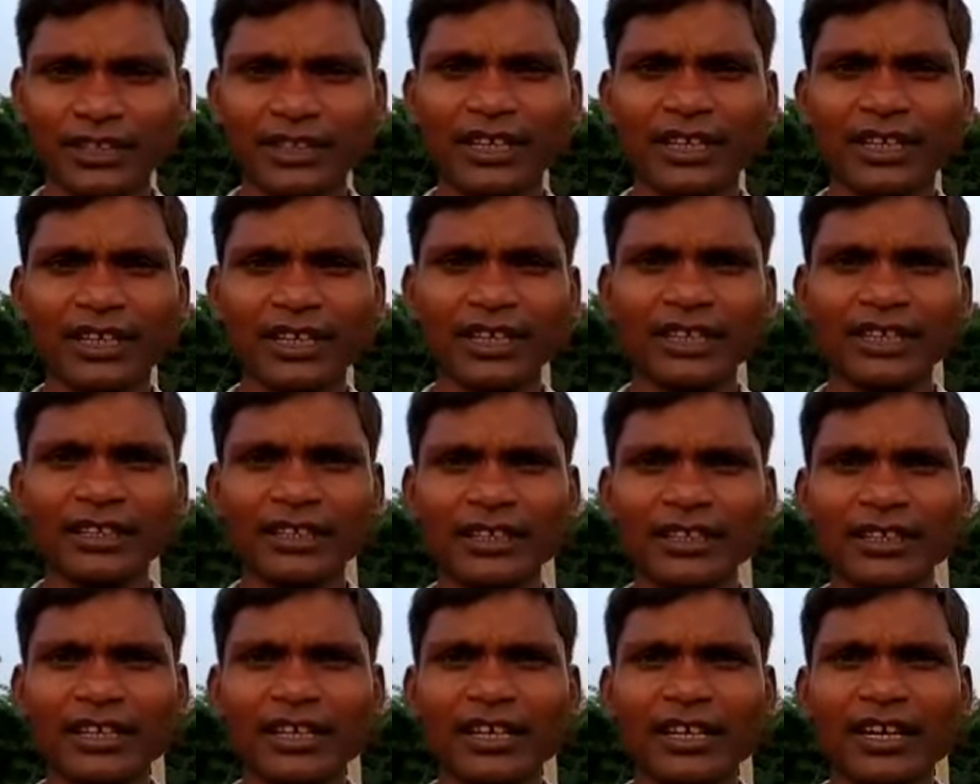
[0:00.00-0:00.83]
खेती कर रहे
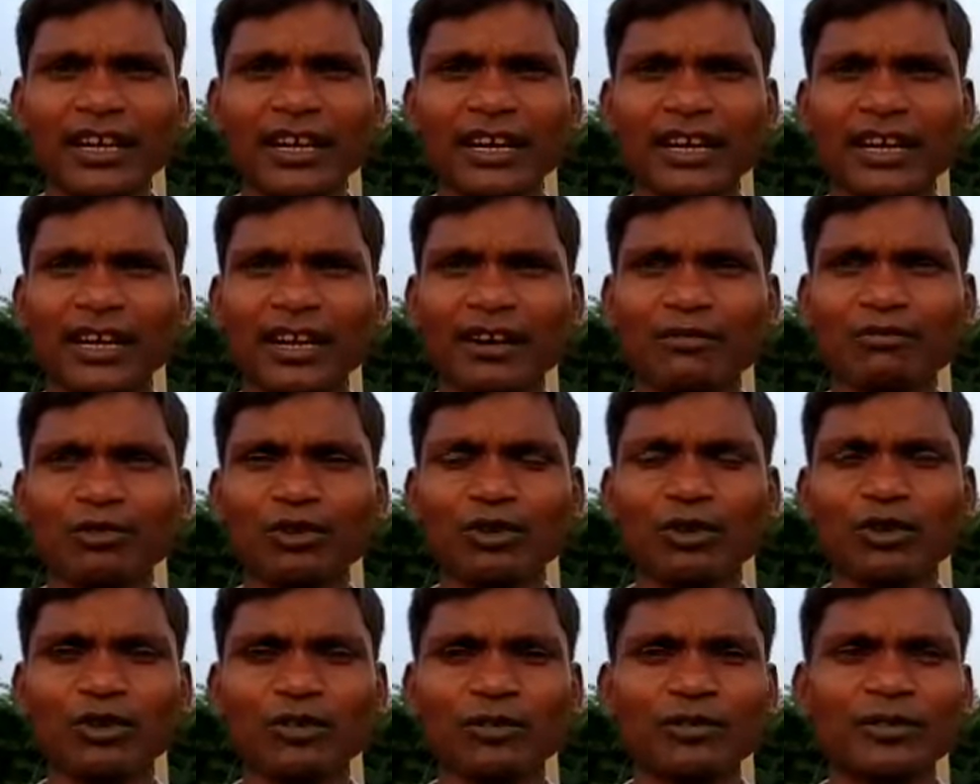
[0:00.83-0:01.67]
हैं अगर
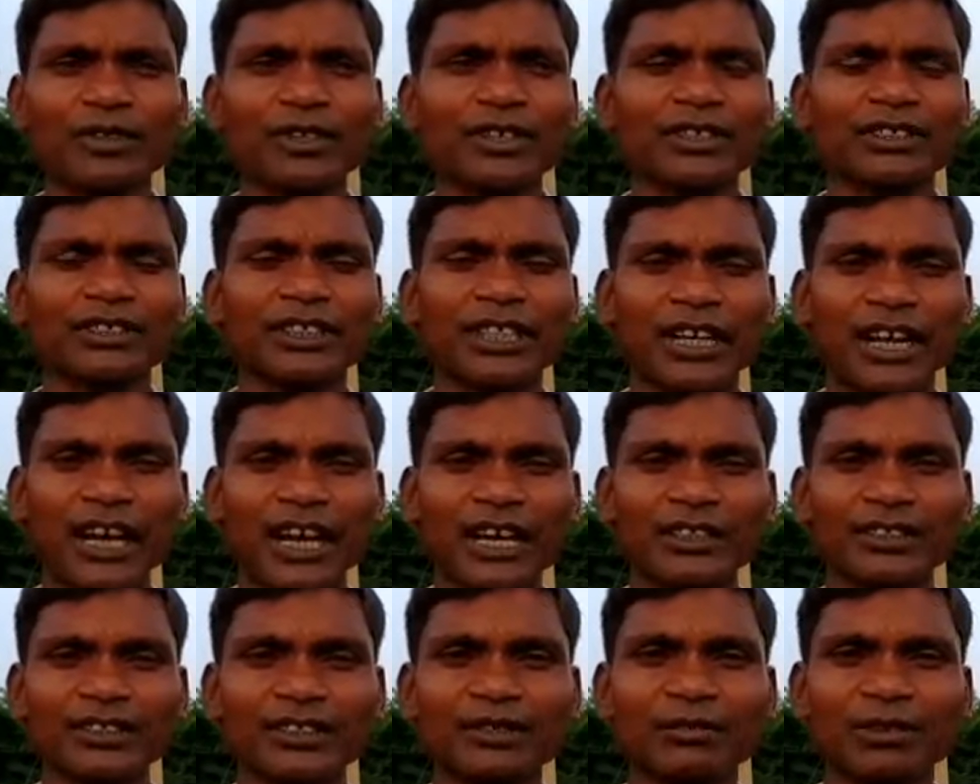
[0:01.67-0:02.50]
हमको
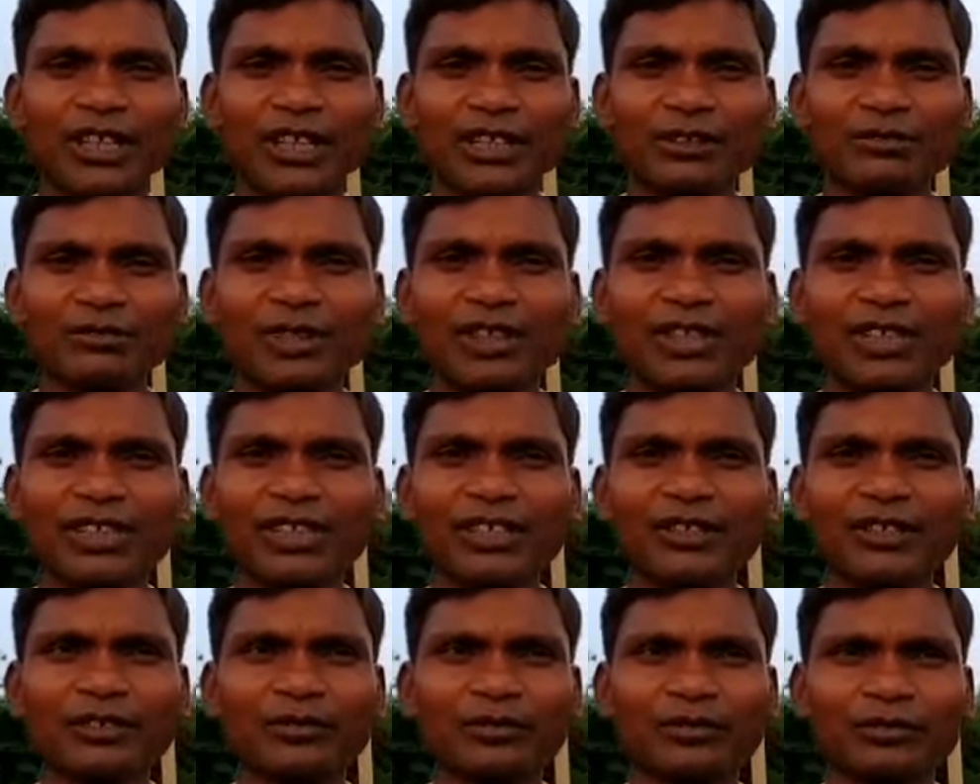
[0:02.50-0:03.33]
सरकार से मदद
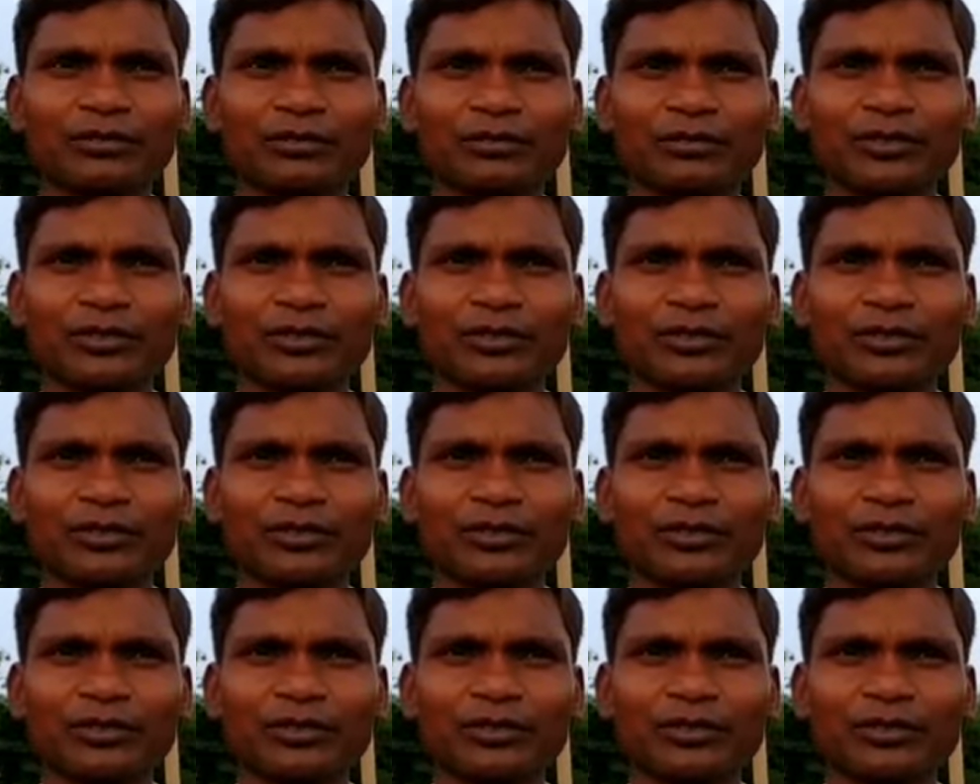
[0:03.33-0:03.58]
मिलेगी